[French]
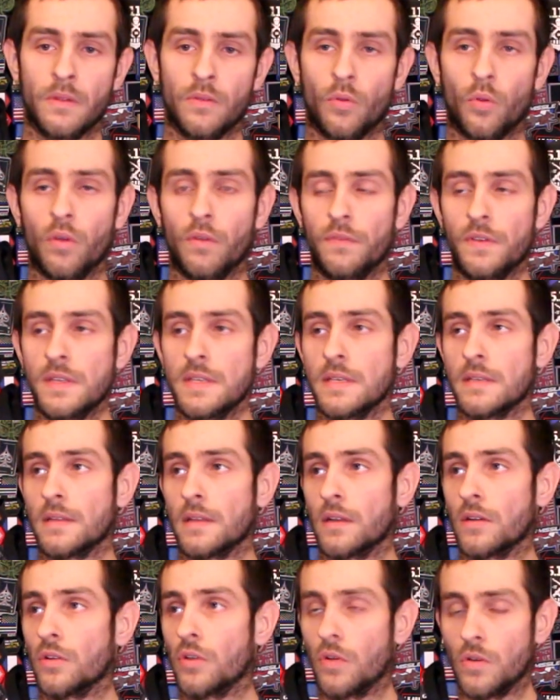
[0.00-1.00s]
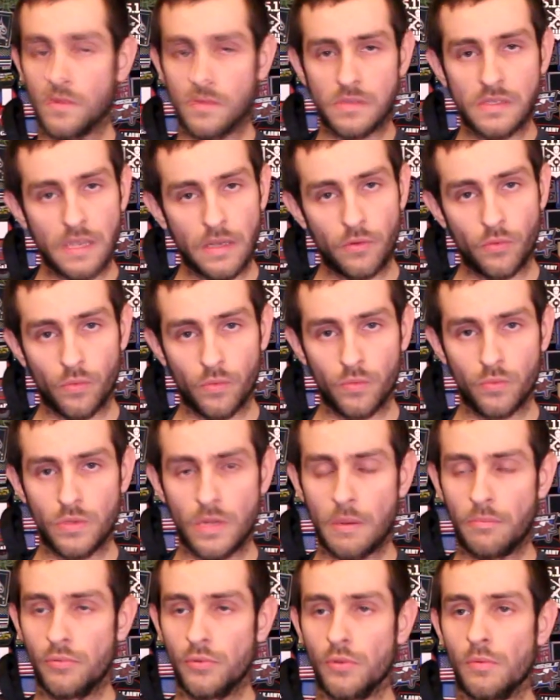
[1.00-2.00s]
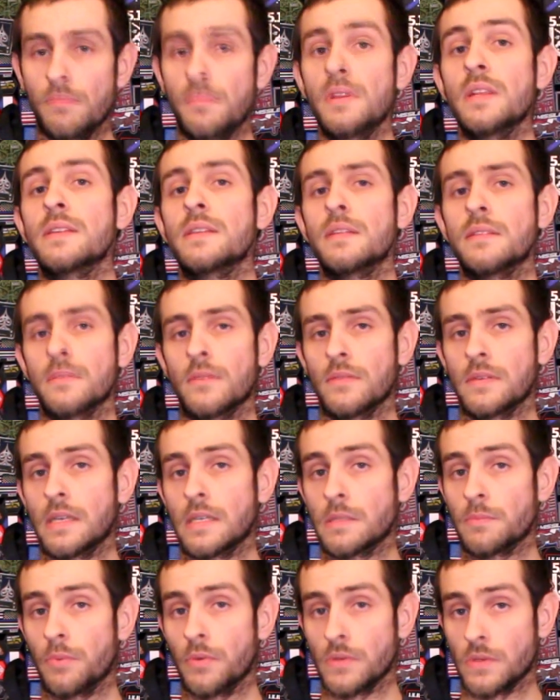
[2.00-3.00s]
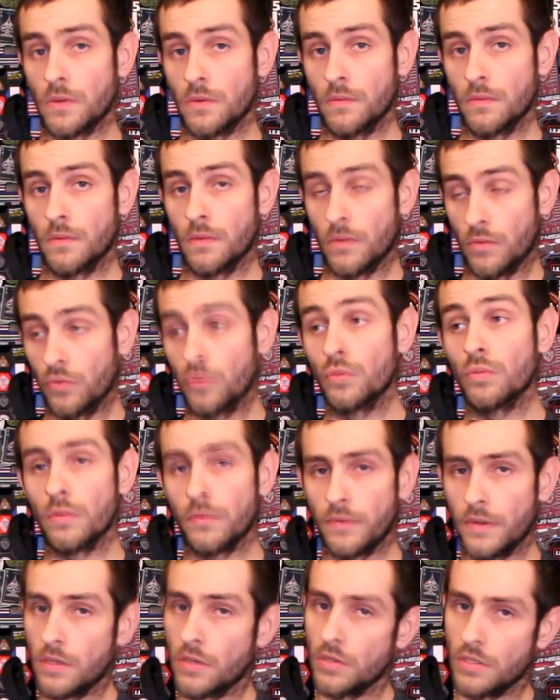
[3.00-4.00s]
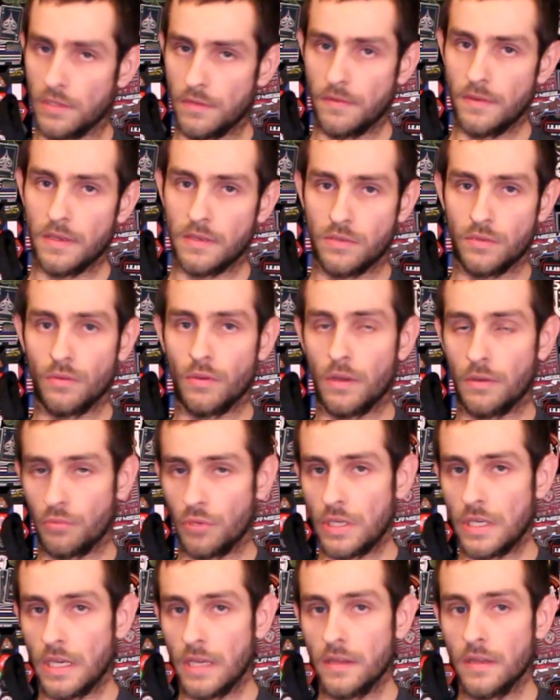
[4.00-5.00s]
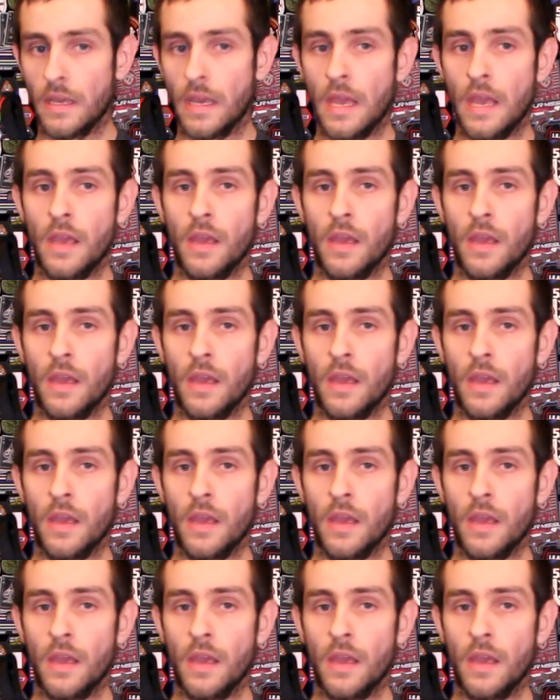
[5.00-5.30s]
Donc en fait c'est un grand salon où il y a plus de 1600 exposants, d'où le fait que j'y vais sur un week-end,